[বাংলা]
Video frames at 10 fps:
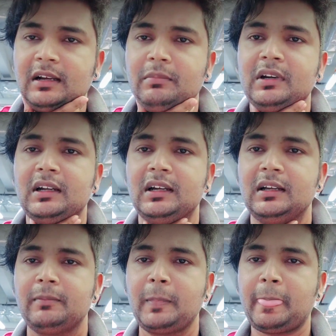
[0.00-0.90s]
আমরা
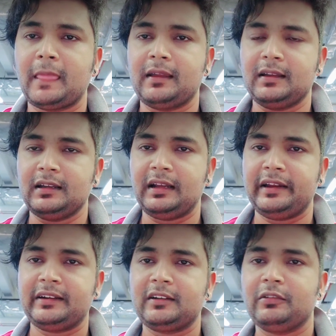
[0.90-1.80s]

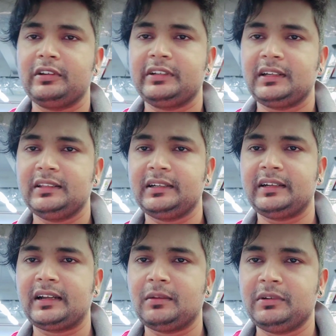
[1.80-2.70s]
অ্যাটাক করে সেখান থেকে
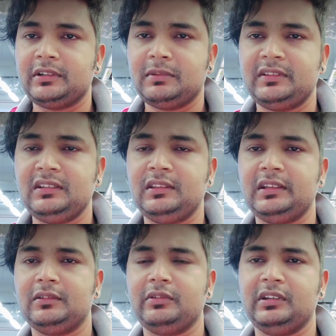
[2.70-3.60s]
টাকা পয়সা বা
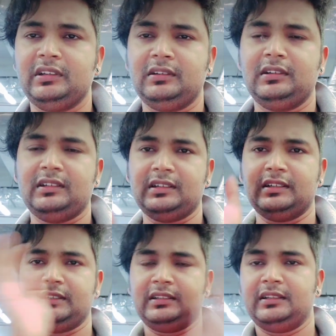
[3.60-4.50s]
ছিনতাই করে
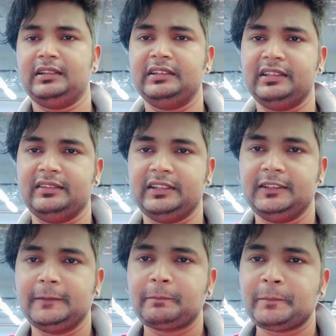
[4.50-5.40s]
নিয়ে
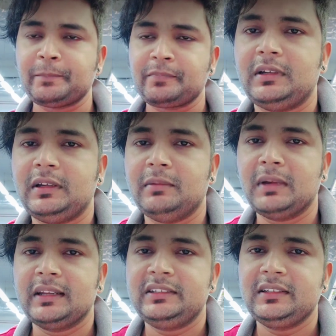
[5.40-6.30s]
যায় এই
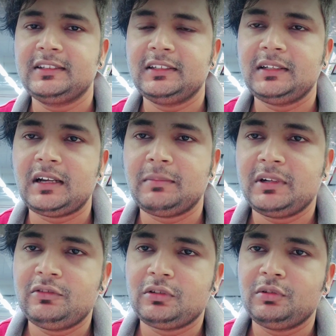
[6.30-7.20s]
মালয়েশিয়াতে
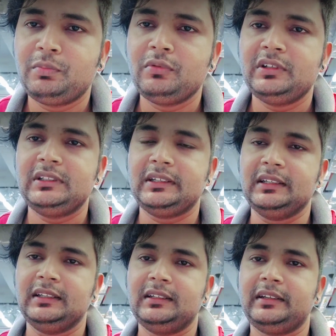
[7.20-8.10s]
আমরা যত পুলিশ
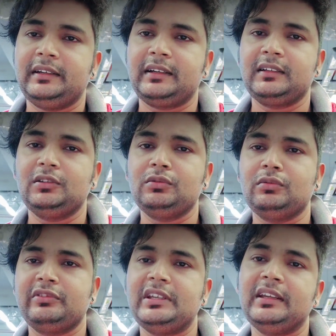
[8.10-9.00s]
দেখি এরা কিন্তু
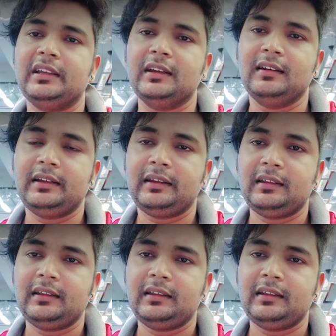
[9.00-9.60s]
সিঙ্গেল